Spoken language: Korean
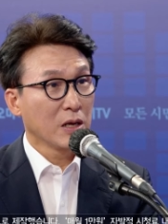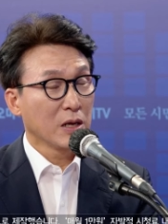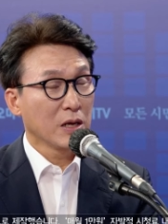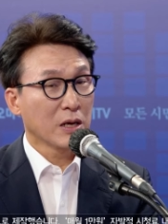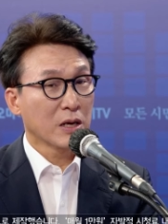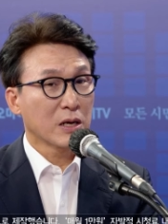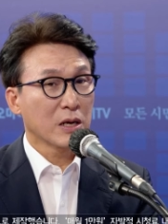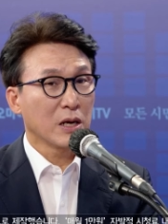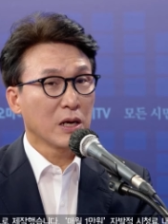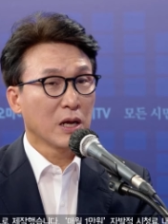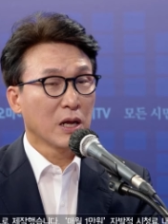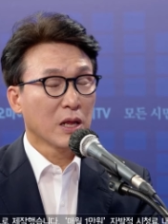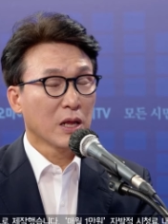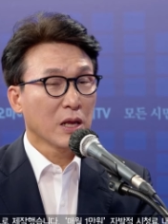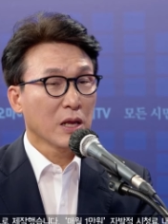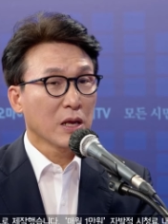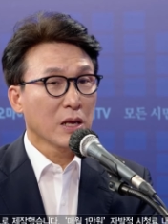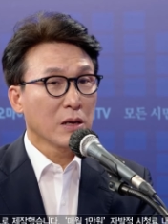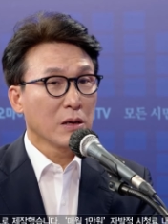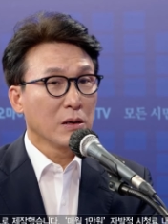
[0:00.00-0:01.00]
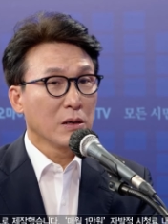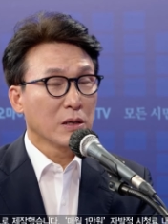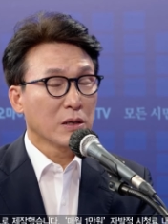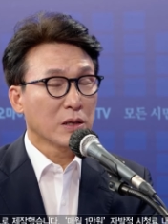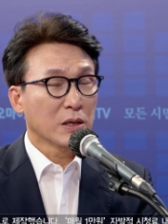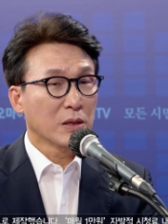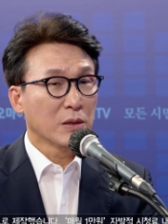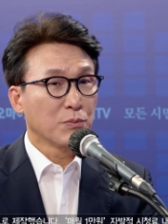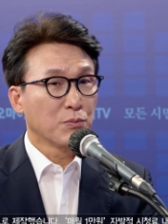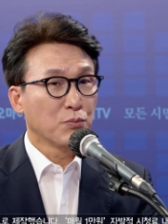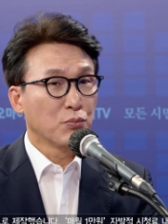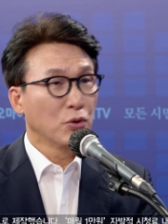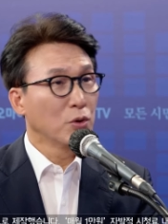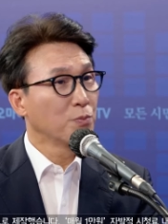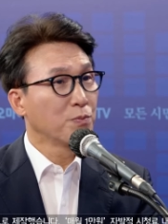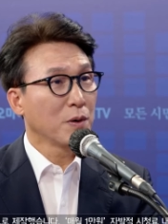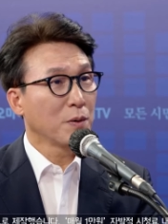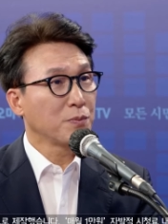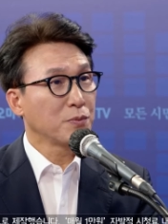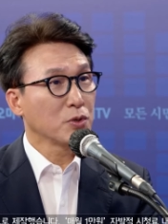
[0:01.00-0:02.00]
그러니까 이
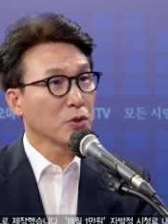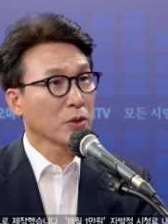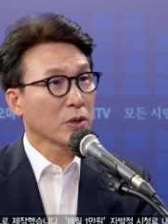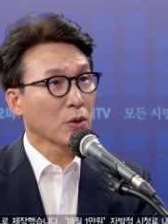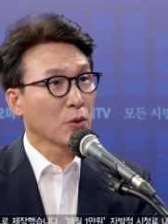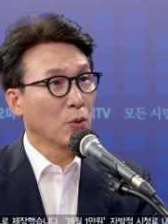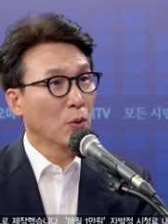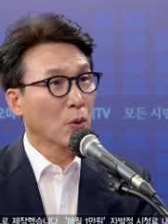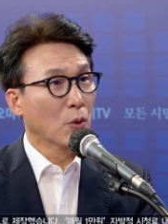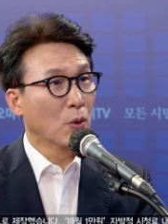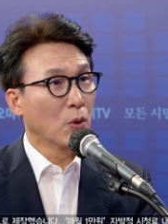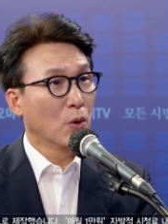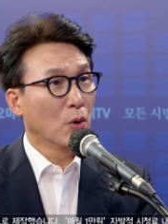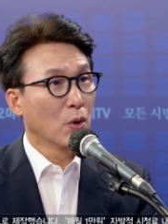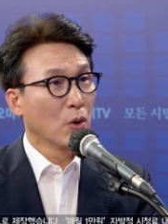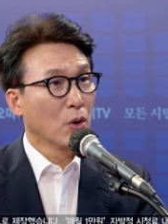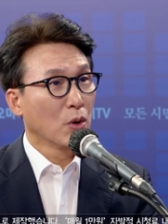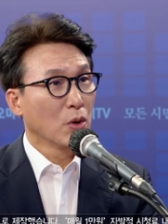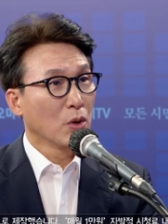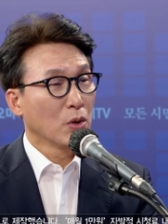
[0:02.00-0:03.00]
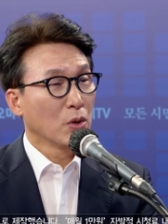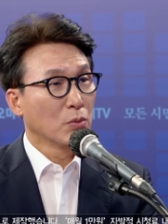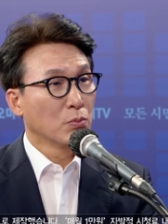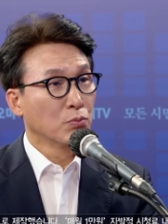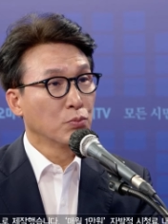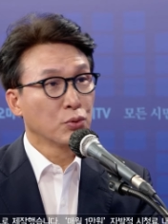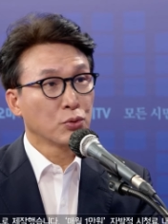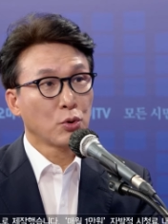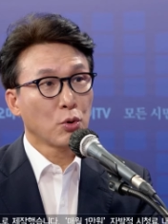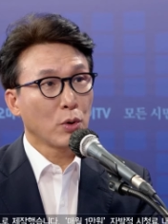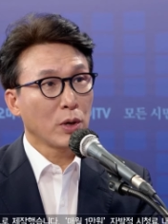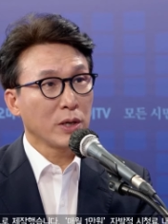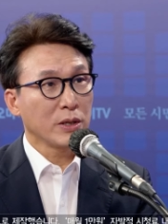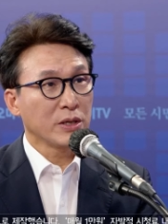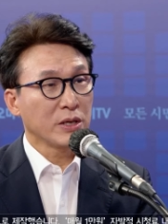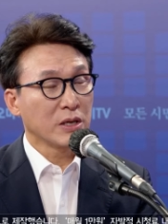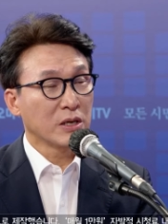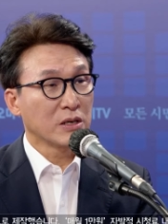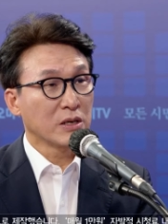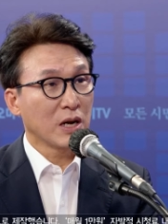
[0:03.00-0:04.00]
불법적이고 네.
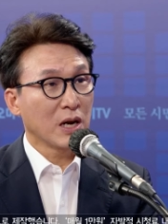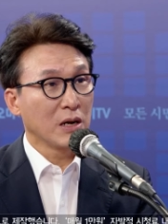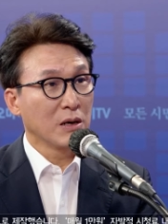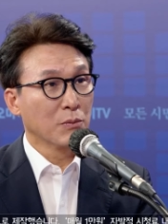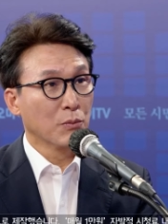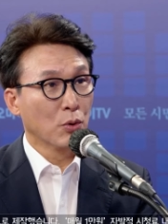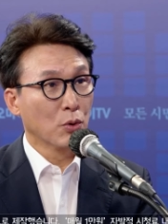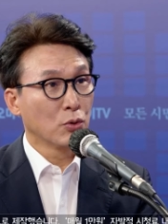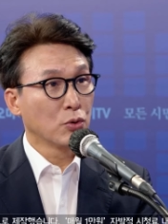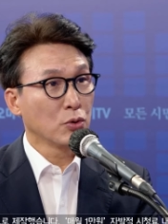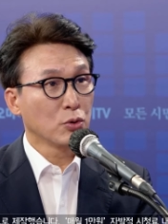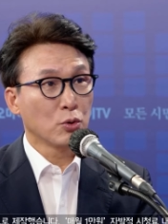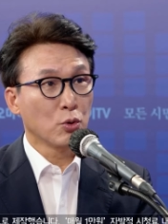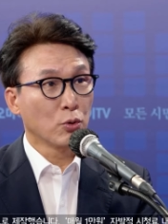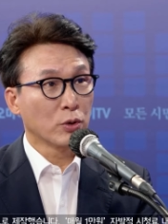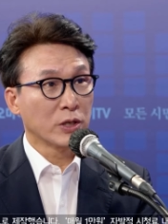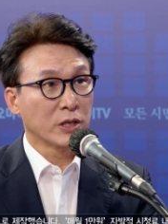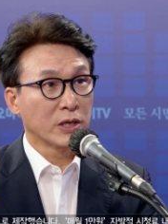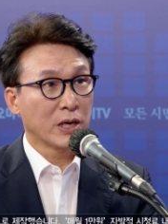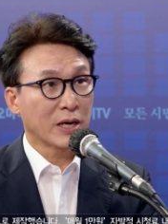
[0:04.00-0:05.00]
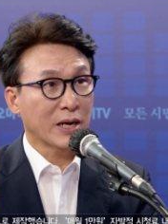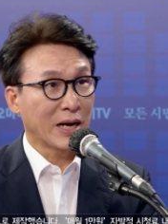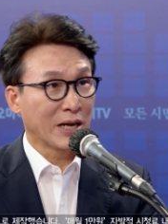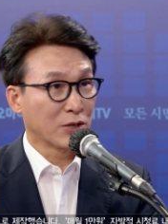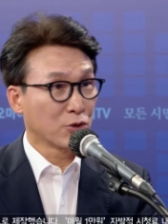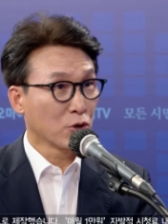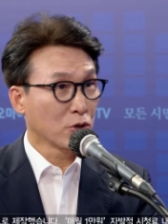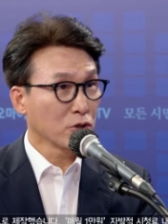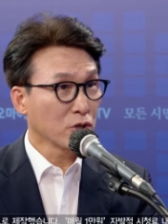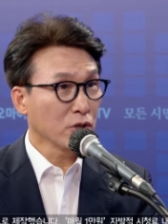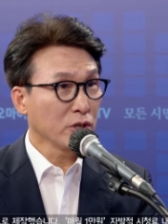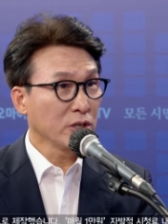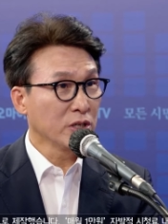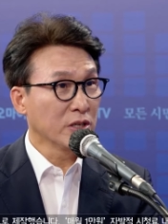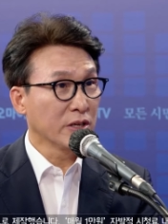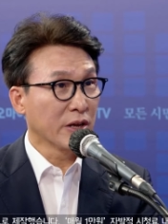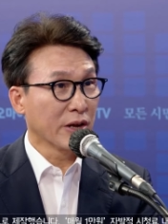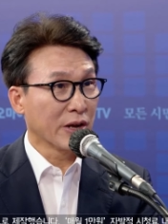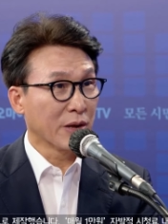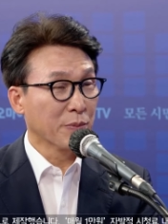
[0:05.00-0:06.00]
무도한 일을 할 모든 동기가 갖춰져
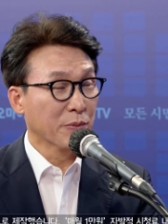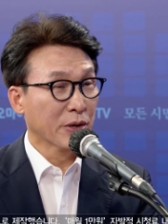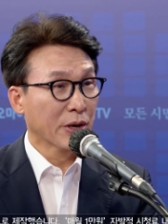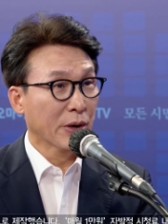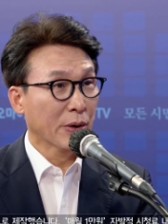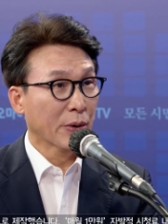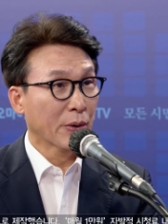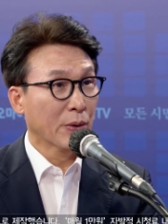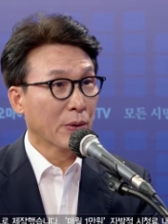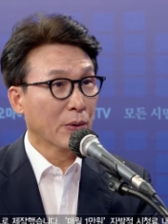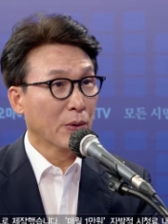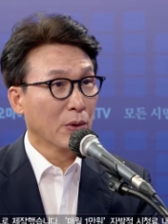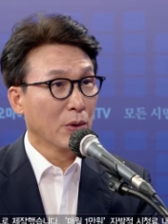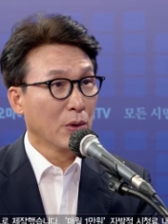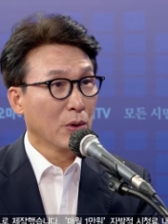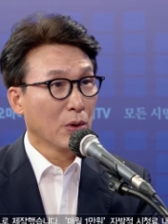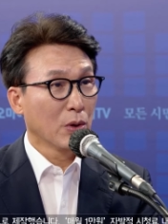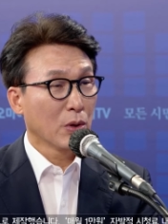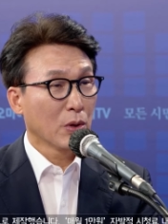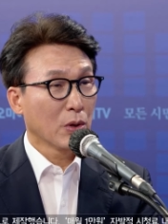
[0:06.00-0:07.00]
있는 사람이에요. 음.